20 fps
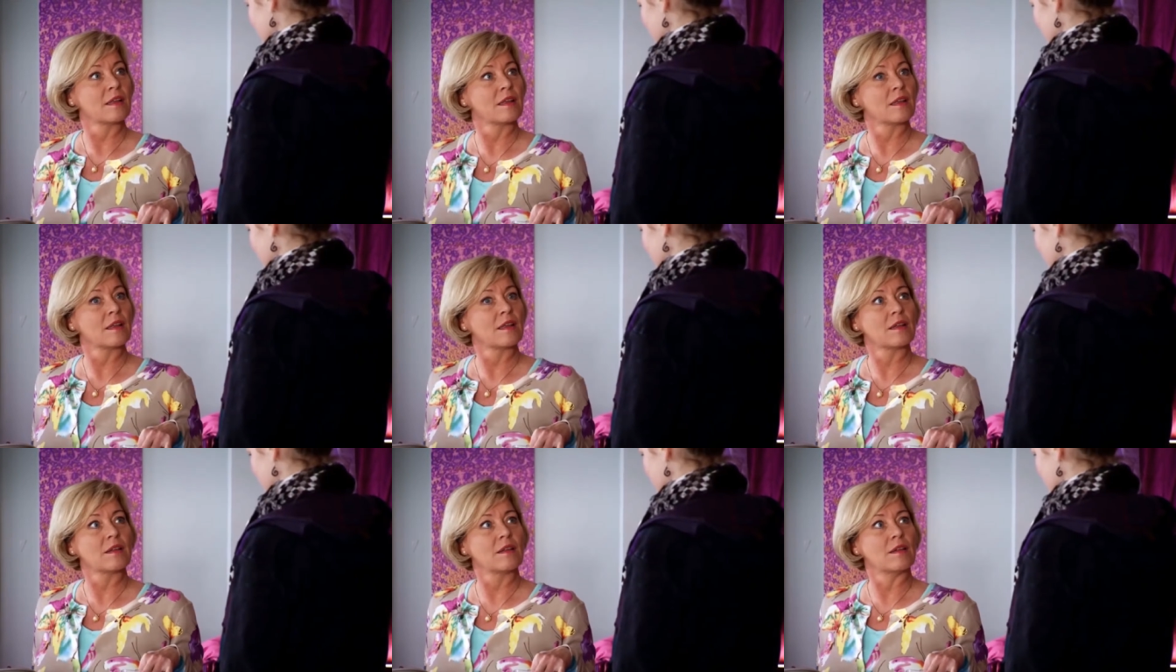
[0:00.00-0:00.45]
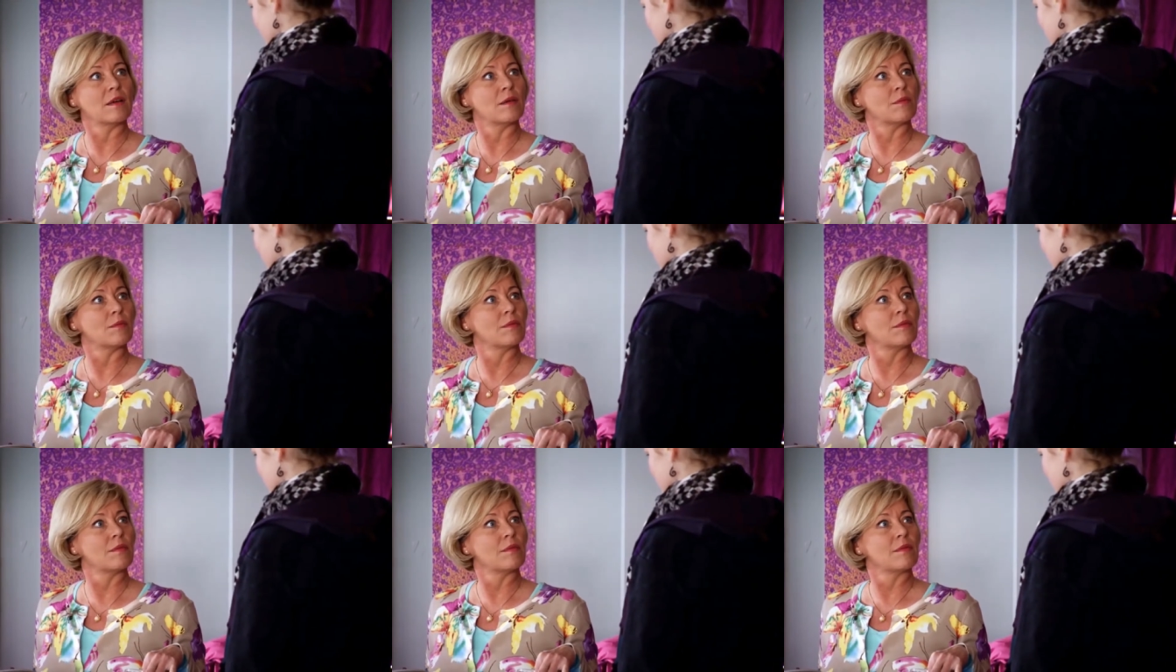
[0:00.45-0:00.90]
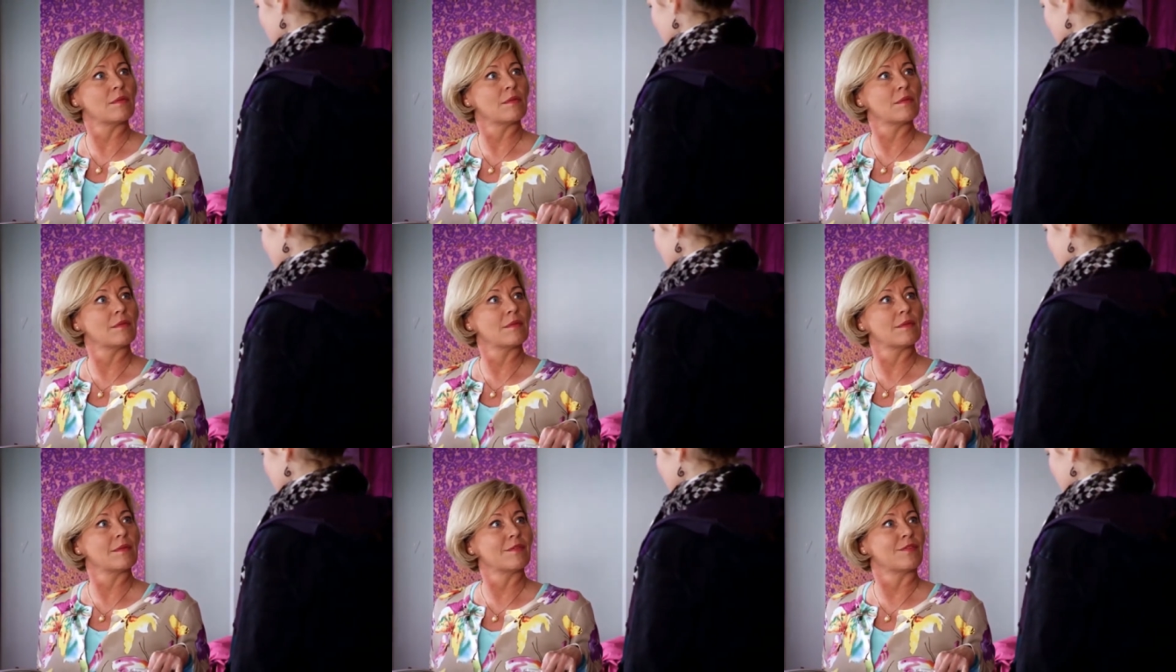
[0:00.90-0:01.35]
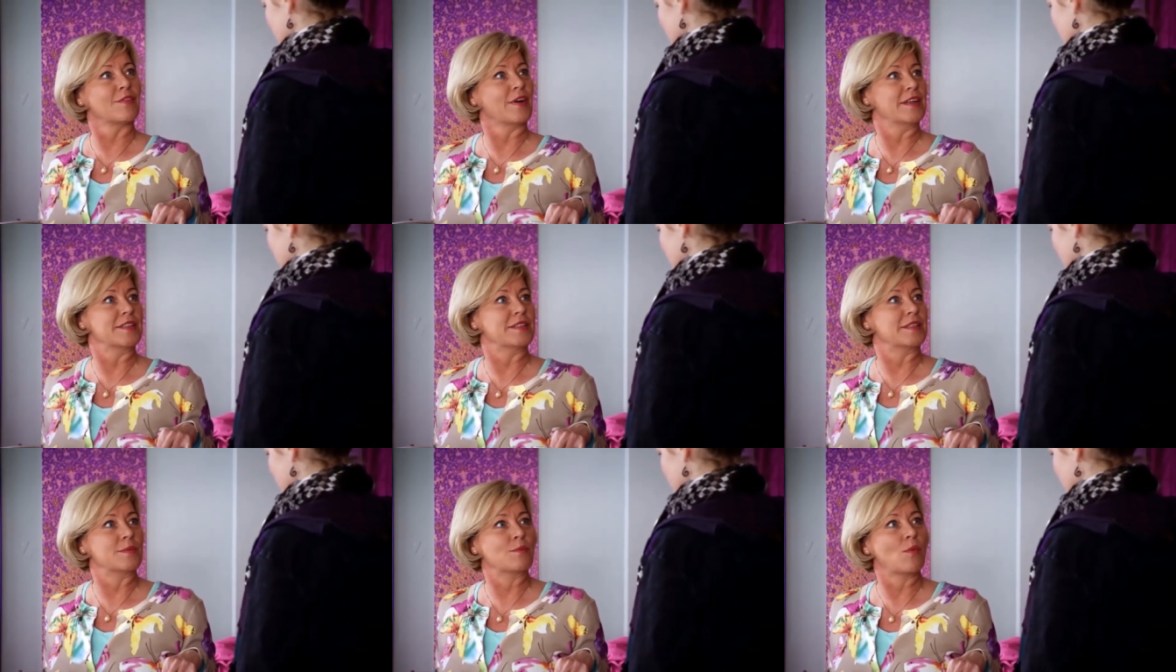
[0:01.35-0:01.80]
Gäste zusammenbekommen
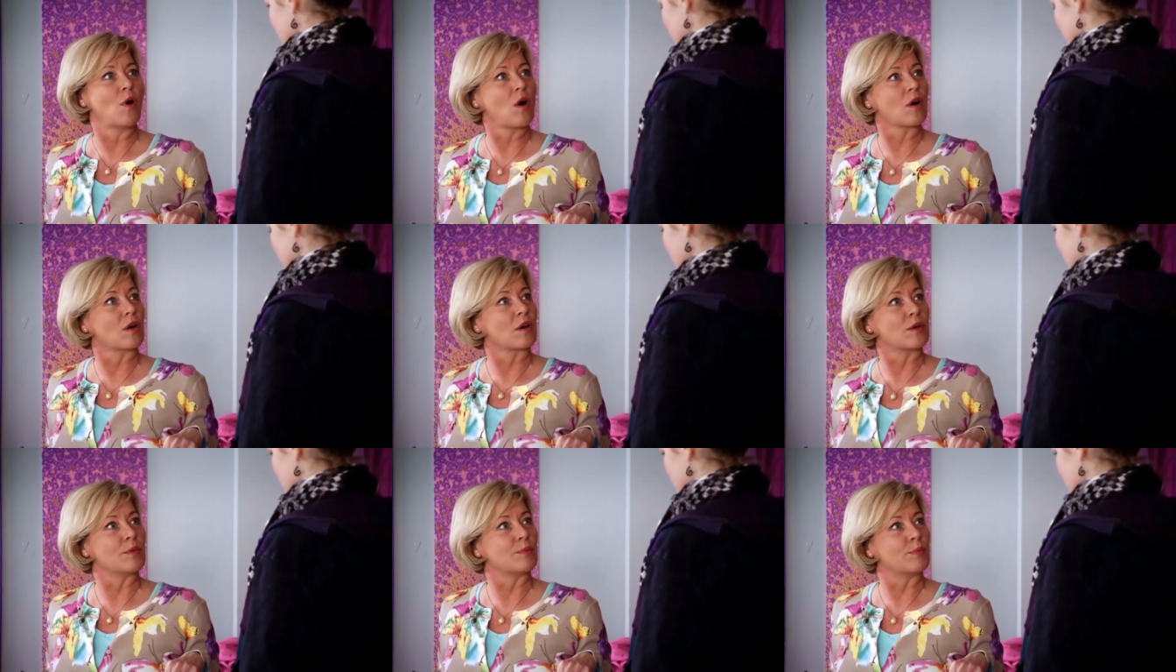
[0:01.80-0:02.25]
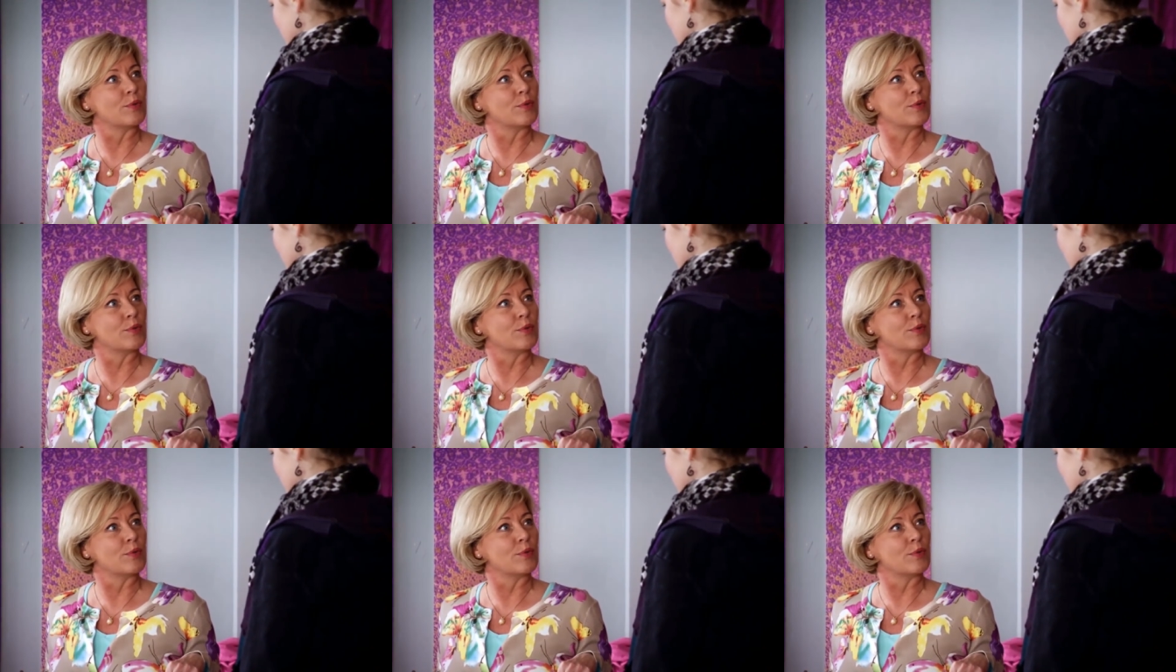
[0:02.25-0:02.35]
würde, der würde eben